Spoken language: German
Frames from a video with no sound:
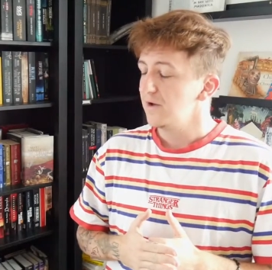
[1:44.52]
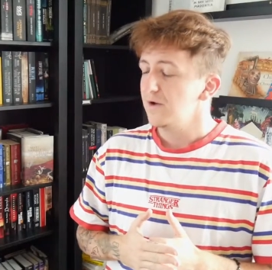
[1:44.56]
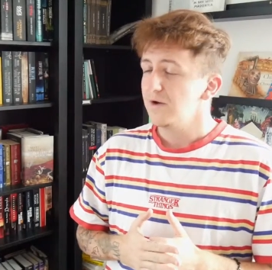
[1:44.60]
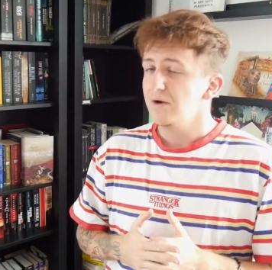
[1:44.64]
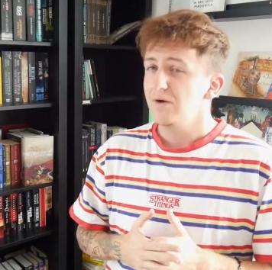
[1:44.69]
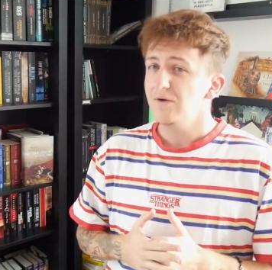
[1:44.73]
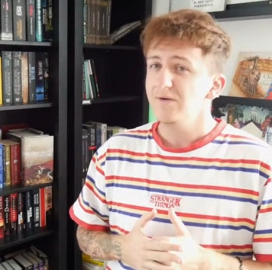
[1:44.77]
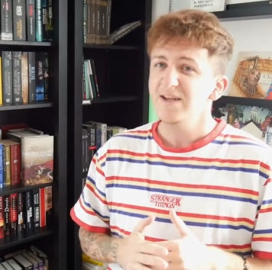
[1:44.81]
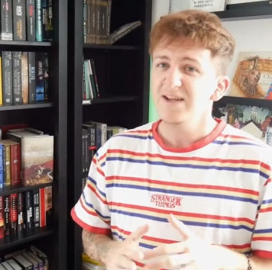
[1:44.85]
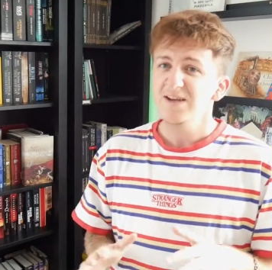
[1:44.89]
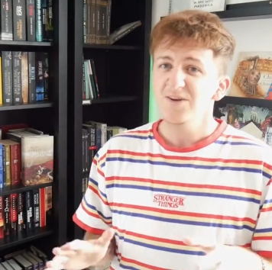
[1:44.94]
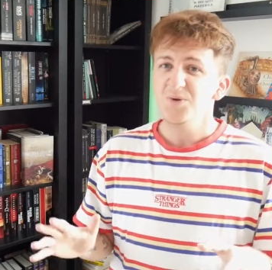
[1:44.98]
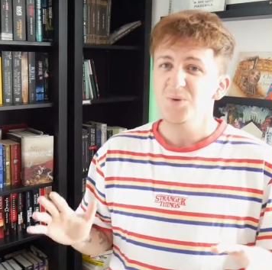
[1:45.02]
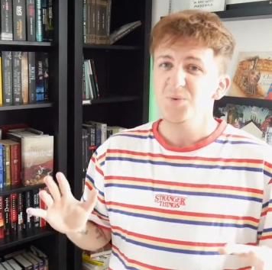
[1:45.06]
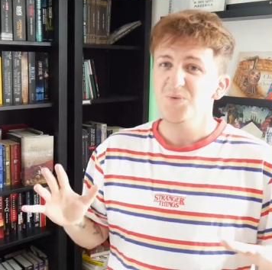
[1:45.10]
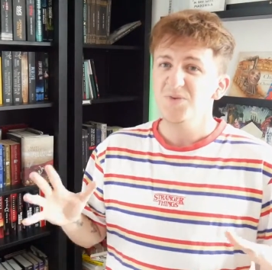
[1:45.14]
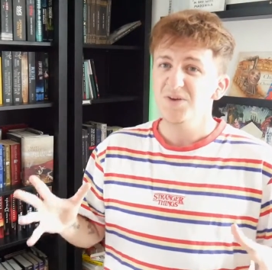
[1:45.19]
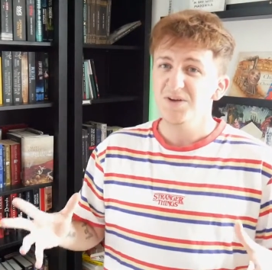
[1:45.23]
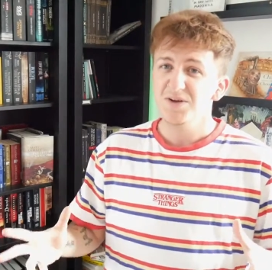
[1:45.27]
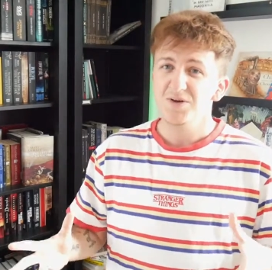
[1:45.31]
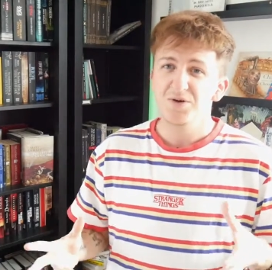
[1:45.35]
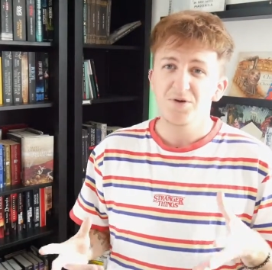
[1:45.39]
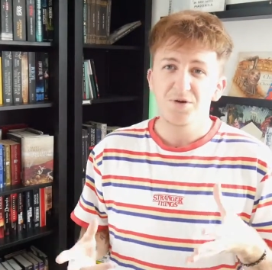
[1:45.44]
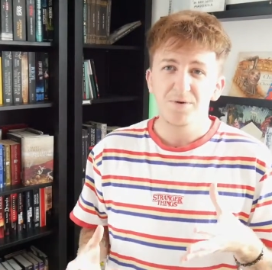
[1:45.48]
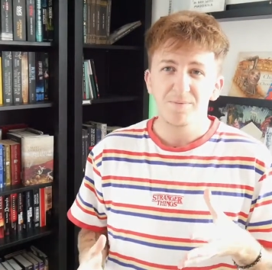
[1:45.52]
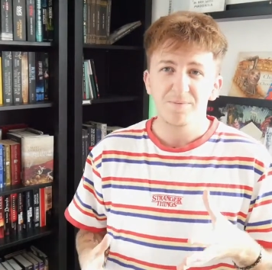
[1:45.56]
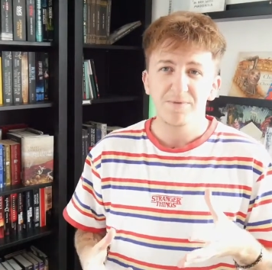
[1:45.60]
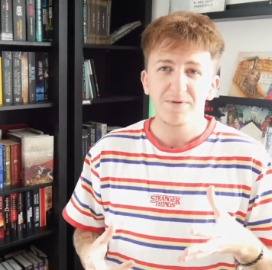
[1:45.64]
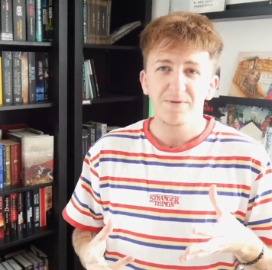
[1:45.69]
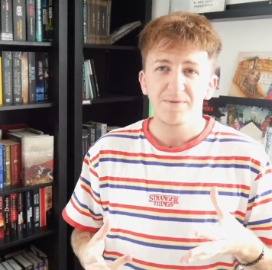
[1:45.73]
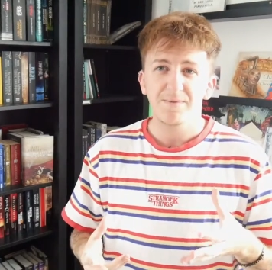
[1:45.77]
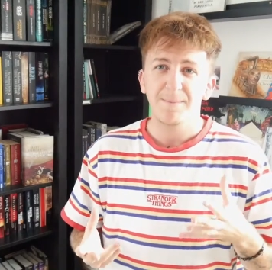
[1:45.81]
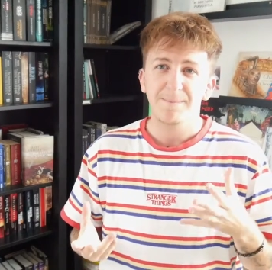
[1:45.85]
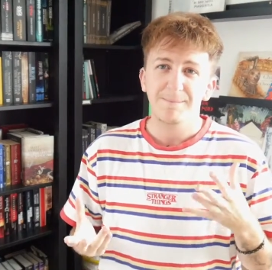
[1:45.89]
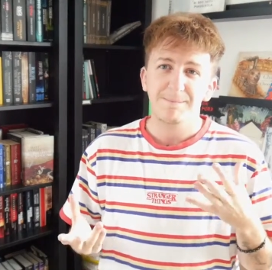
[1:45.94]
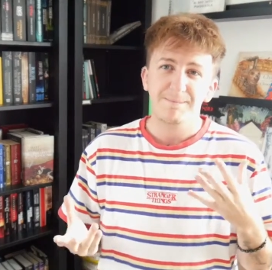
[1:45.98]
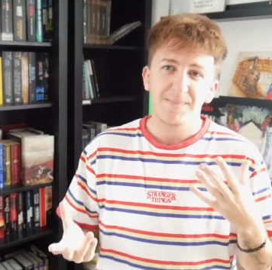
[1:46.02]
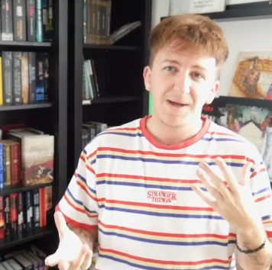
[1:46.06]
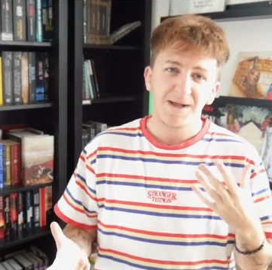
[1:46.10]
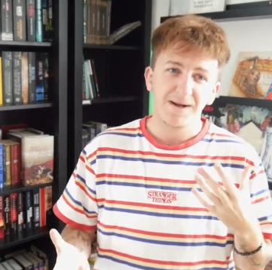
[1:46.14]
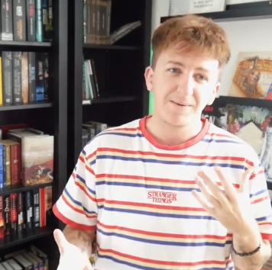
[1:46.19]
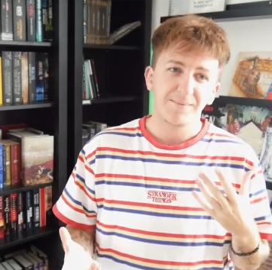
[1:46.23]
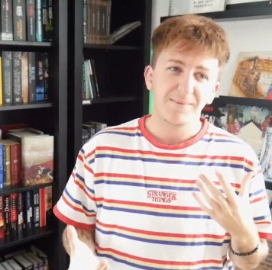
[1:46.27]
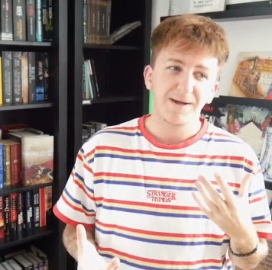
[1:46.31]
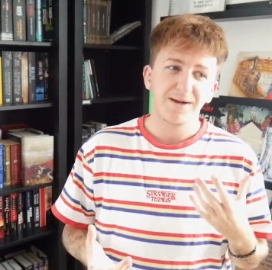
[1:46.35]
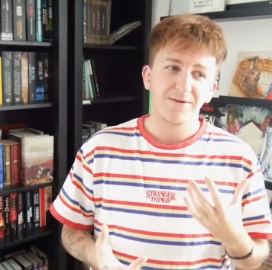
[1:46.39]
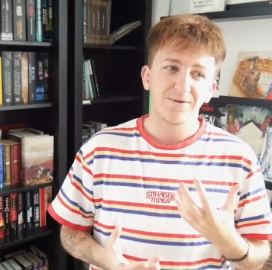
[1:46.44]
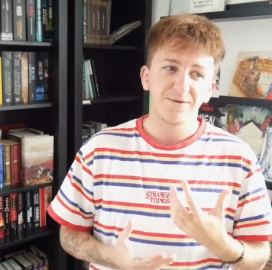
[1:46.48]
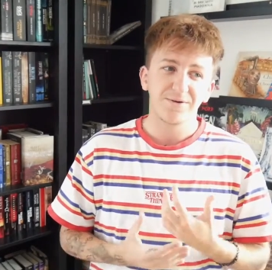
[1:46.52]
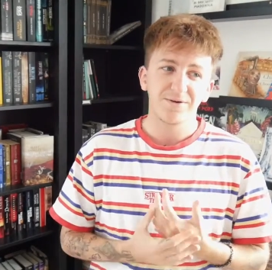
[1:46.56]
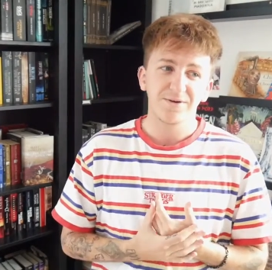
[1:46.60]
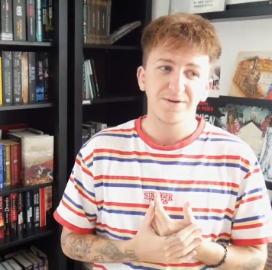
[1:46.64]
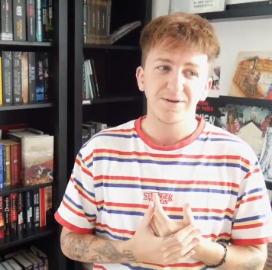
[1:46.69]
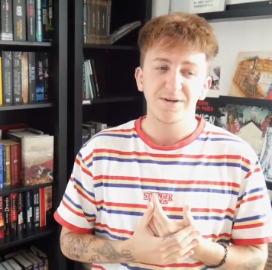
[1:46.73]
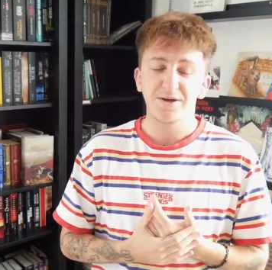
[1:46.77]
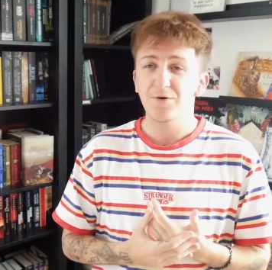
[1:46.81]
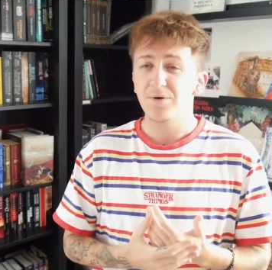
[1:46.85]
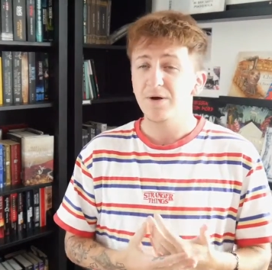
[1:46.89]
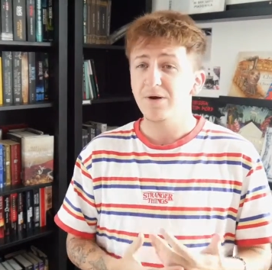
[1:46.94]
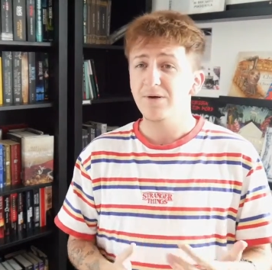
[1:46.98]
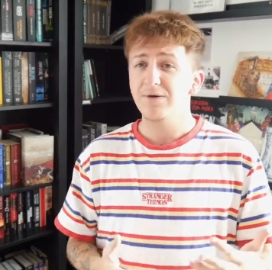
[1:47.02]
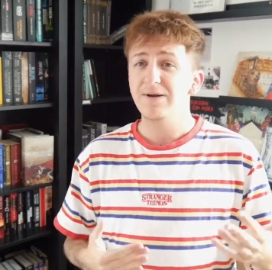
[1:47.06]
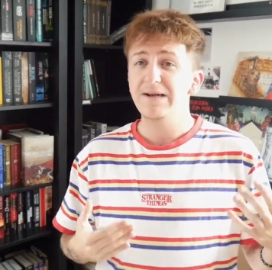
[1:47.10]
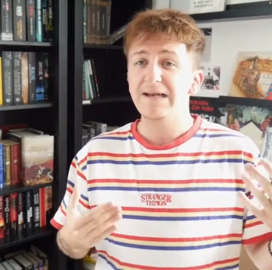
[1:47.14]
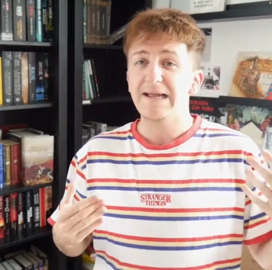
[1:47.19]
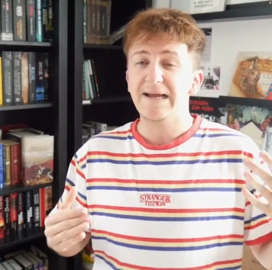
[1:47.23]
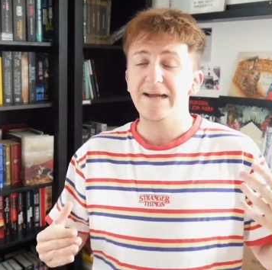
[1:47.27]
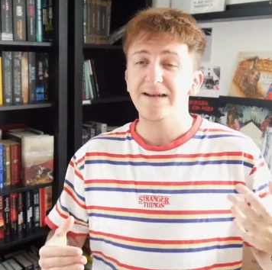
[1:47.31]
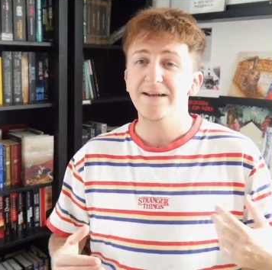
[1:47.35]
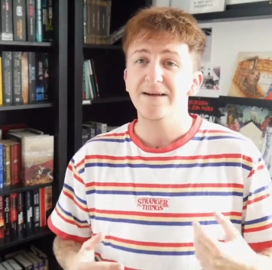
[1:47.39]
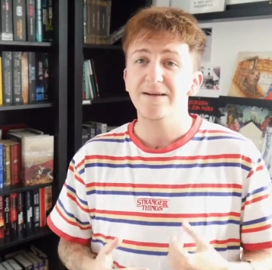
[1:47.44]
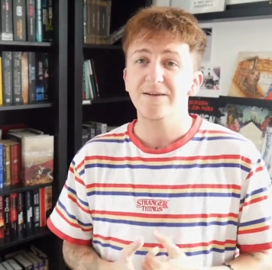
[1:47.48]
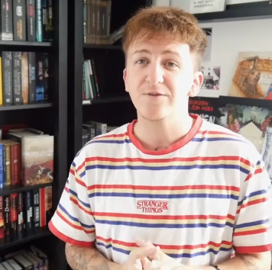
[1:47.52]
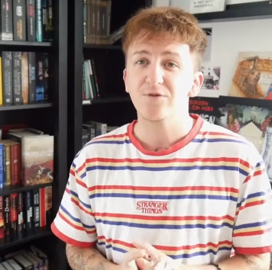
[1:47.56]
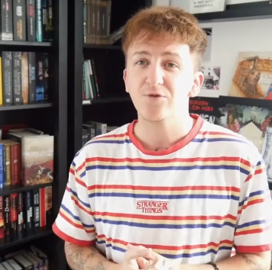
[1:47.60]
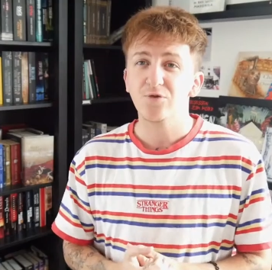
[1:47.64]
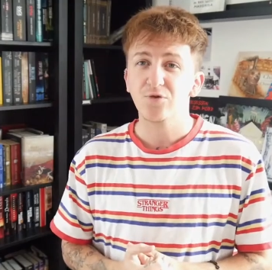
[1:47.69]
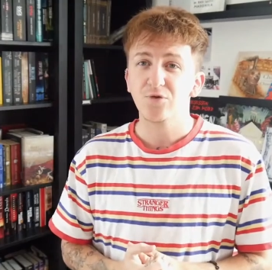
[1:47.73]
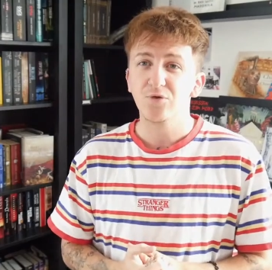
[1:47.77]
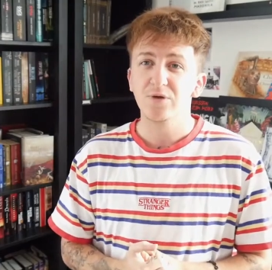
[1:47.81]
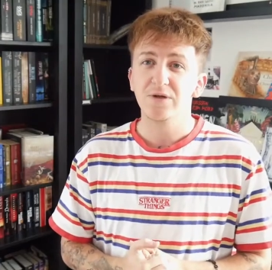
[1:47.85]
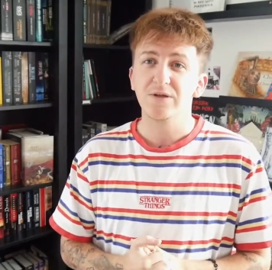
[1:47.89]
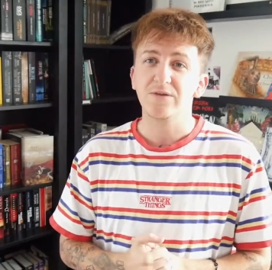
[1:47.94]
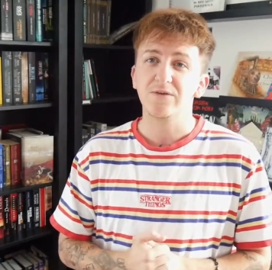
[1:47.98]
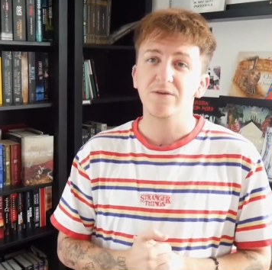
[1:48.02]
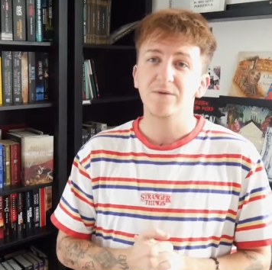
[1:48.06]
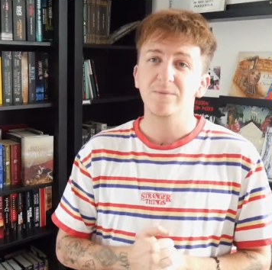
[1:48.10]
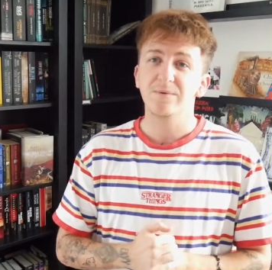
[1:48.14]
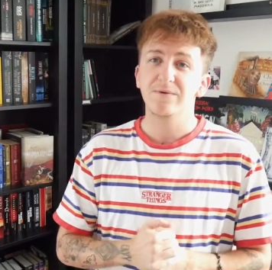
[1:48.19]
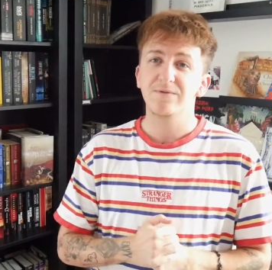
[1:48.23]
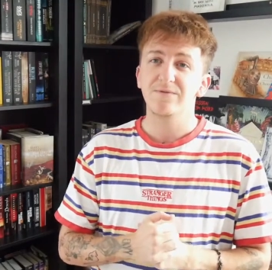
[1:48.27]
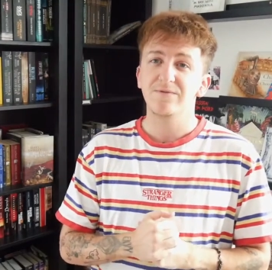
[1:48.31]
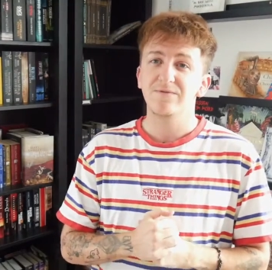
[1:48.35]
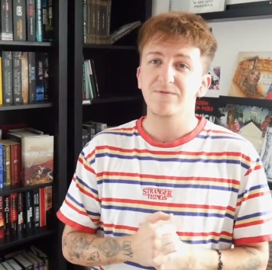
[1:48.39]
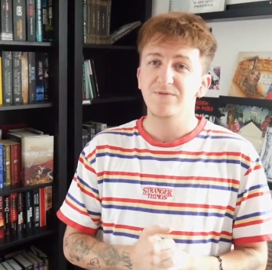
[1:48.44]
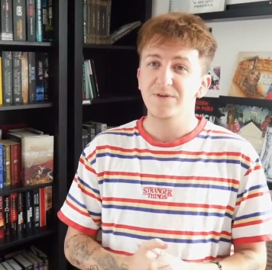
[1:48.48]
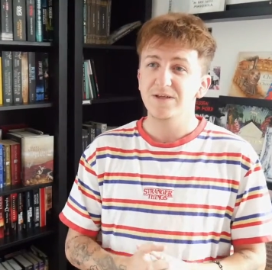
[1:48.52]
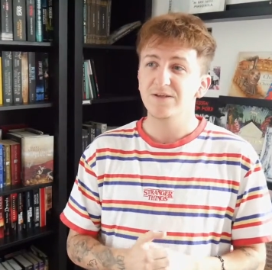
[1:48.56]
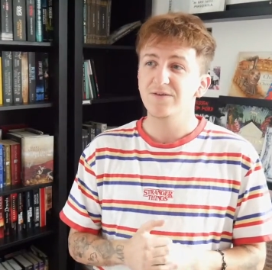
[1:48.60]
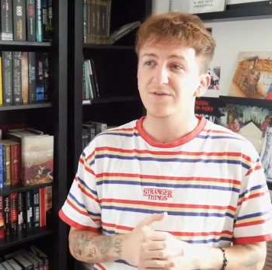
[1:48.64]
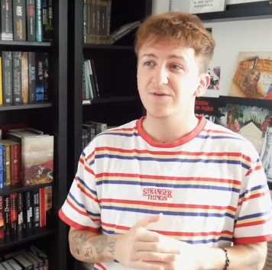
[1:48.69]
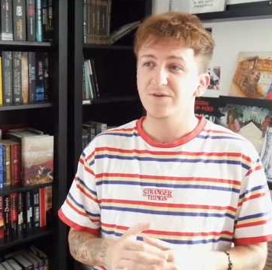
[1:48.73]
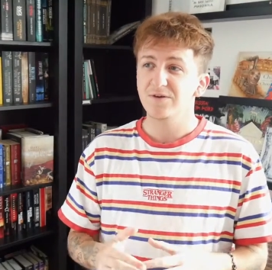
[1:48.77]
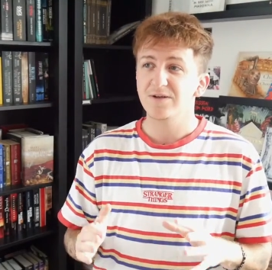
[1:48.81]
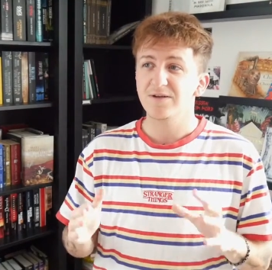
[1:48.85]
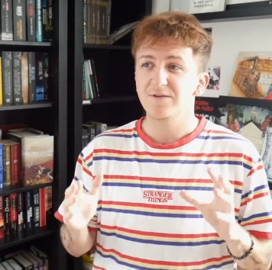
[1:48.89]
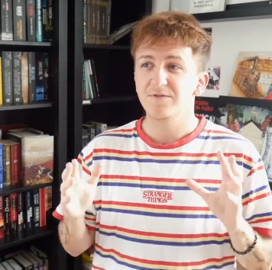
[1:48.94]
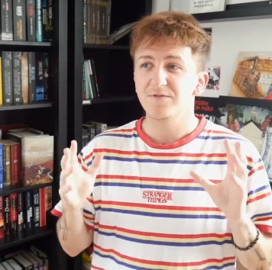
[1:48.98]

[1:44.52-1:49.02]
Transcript: Und hin und wieder kommt meiner Meinung nach der Horror leider zu kurz, aber wie gesagt,